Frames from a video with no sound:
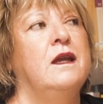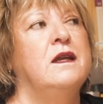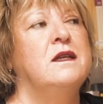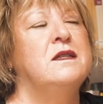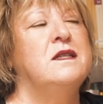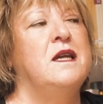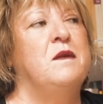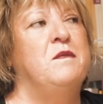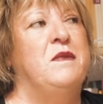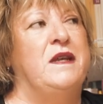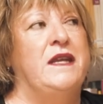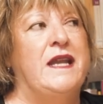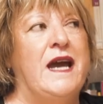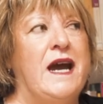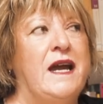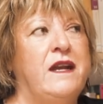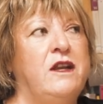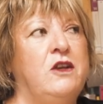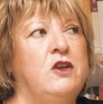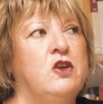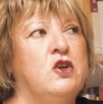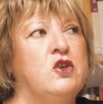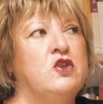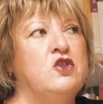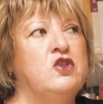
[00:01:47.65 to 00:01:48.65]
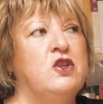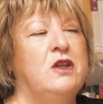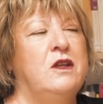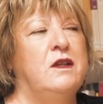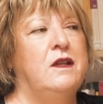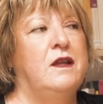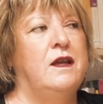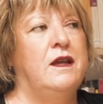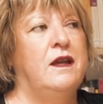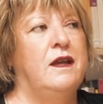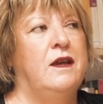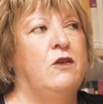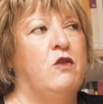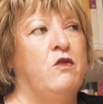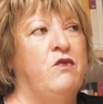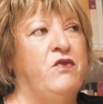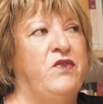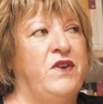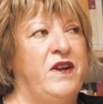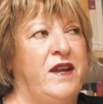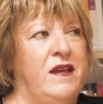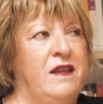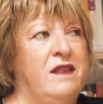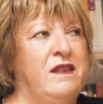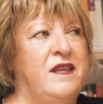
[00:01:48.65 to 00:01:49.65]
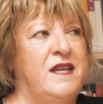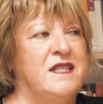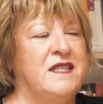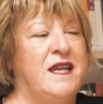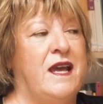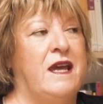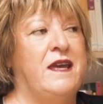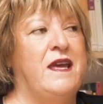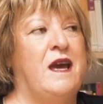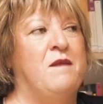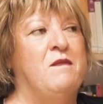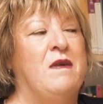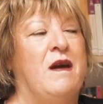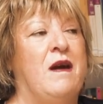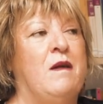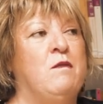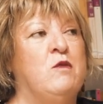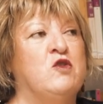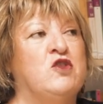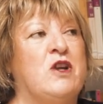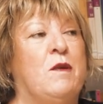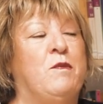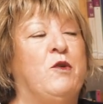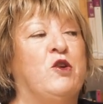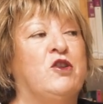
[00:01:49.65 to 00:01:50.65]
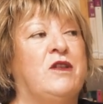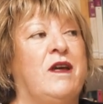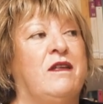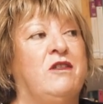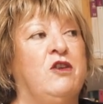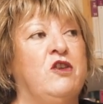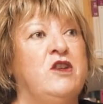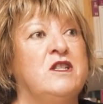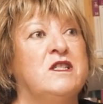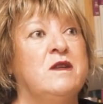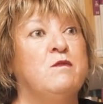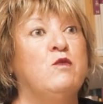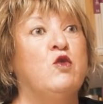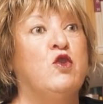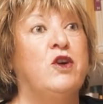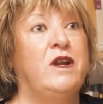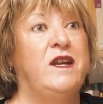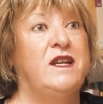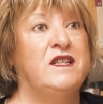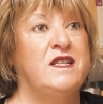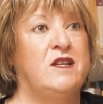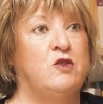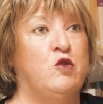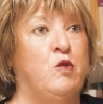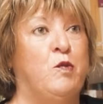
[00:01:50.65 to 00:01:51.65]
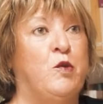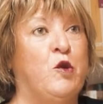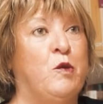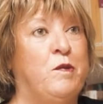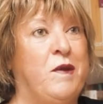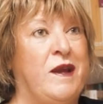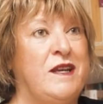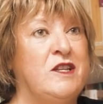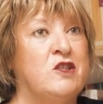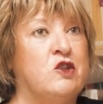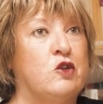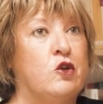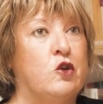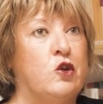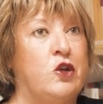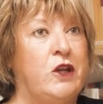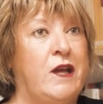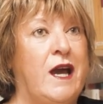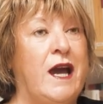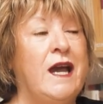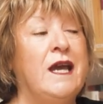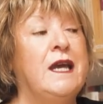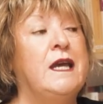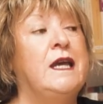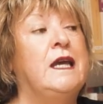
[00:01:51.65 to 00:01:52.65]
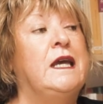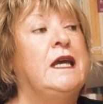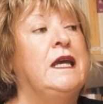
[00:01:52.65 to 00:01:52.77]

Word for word: seminarios y de conferencias que llamábamos aportaciones de mujeres a su propia historia